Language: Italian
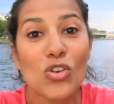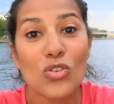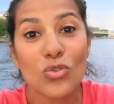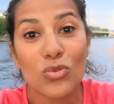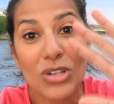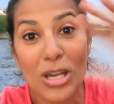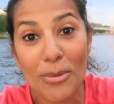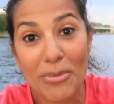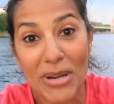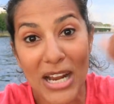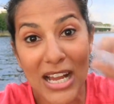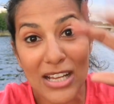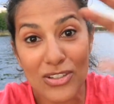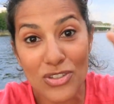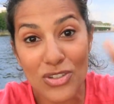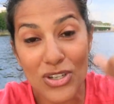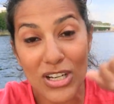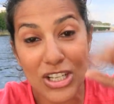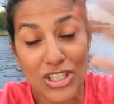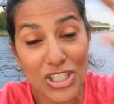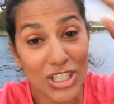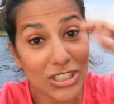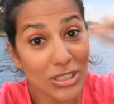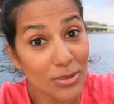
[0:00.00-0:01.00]
Un abbraccio,
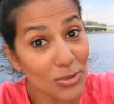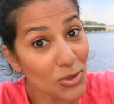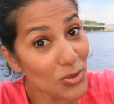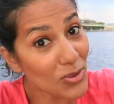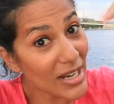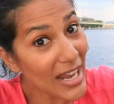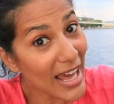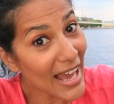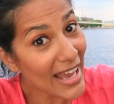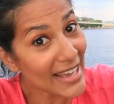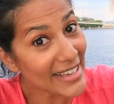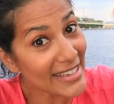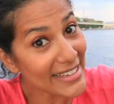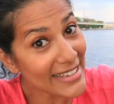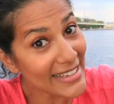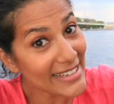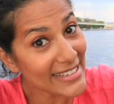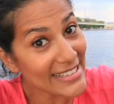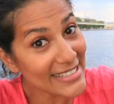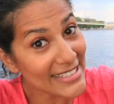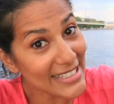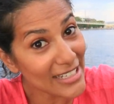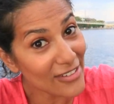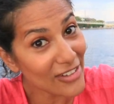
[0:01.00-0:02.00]
lasciatemi un like,
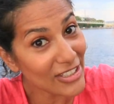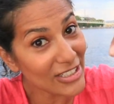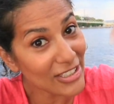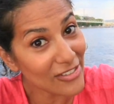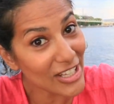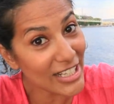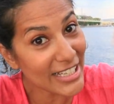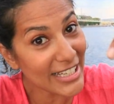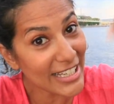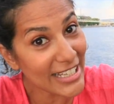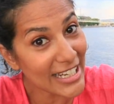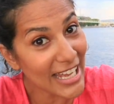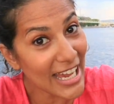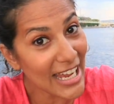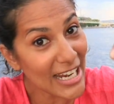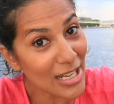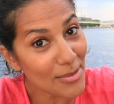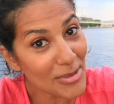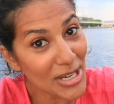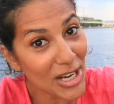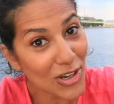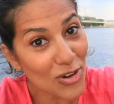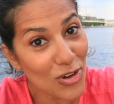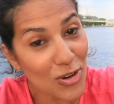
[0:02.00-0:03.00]
iscrivetevi al
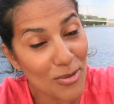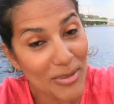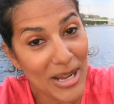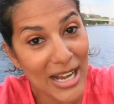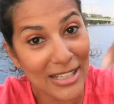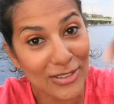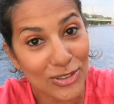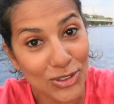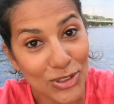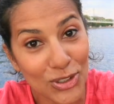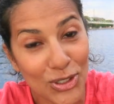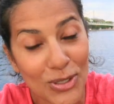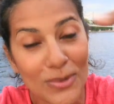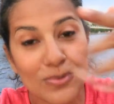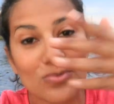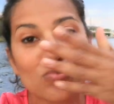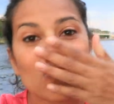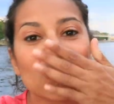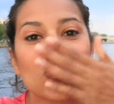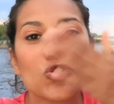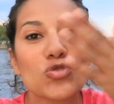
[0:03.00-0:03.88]
canale, mi raccomando.